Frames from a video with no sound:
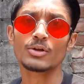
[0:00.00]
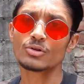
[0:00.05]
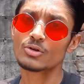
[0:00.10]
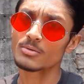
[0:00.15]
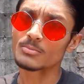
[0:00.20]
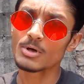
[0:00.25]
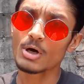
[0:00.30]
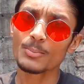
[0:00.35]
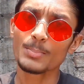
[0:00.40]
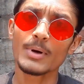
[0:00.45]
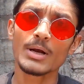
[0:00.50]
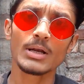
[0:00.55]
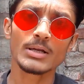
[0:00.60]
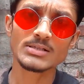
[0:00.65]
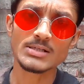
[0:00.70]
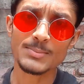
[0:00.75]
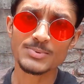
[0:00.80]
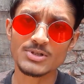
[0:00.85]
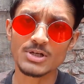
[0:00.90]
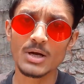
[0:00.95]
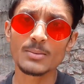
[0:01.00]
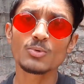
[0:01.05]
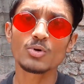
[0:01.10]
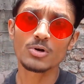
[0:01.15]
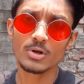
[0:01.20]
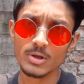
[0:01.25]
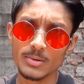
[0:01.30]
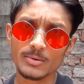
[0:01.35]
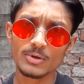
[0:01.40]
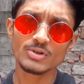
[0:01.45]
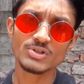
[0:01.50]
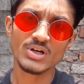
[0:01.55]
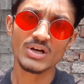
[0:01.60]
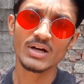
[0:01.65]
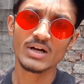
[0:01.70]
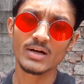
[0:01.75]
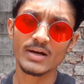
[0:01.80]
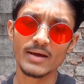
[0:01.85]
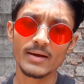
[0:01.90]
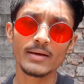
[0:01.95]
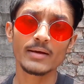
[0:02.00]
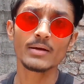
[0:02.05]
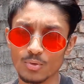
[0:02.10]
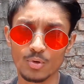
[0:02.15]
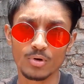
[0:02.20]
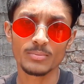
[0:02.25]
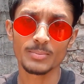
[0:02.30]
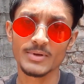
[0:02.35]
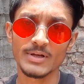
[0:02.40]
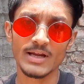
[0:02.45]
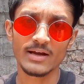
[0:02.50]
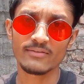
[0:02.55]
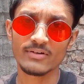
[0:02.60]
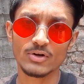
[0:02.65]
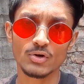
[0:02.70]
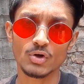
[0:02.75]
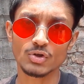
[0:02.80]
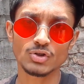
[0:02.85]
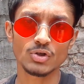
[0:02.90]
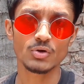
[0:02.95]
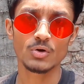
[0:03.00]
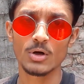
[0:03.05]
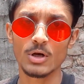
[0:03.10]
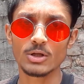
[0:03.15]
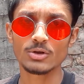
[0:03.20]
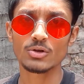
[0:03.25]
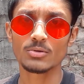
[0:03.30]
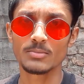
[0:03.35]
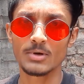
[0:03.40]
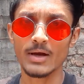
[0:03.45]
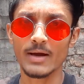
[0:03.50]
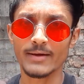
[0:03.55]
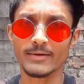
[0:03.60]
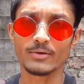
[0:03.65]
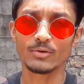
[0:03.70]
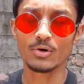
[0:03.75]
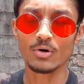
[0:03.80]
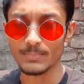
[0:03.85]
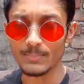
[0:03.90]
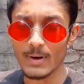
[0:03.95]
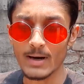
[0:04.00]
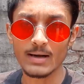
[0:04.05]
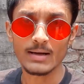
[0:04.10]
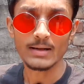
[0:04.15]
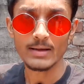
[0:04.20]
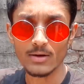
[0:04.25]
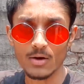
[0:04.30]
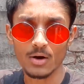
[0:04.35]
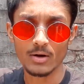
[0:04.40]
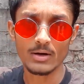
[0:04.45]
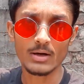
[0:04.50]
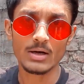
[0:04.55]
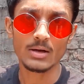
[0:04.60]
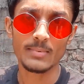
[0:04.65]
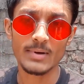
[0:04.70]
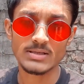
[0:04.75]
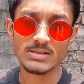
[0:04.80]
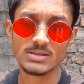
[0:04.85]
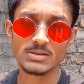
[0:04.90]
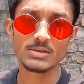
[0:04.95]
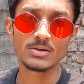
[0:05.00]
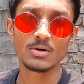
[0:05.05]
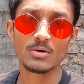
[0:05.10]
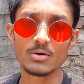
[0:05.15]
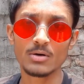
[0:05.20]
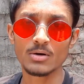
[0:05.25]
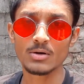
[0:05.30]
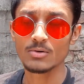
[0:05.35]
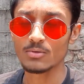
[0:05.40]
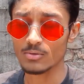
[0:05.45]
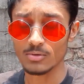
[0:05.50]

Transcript: তোমরাও পারলে সাবস্ক্রাইব করে দেবে ওর চ্যানেলটাকে ওর বিলাভের রসগোল্লা তোমরা আই নো পারলে ঘন্টাটা বাজিয়ে দিও ওর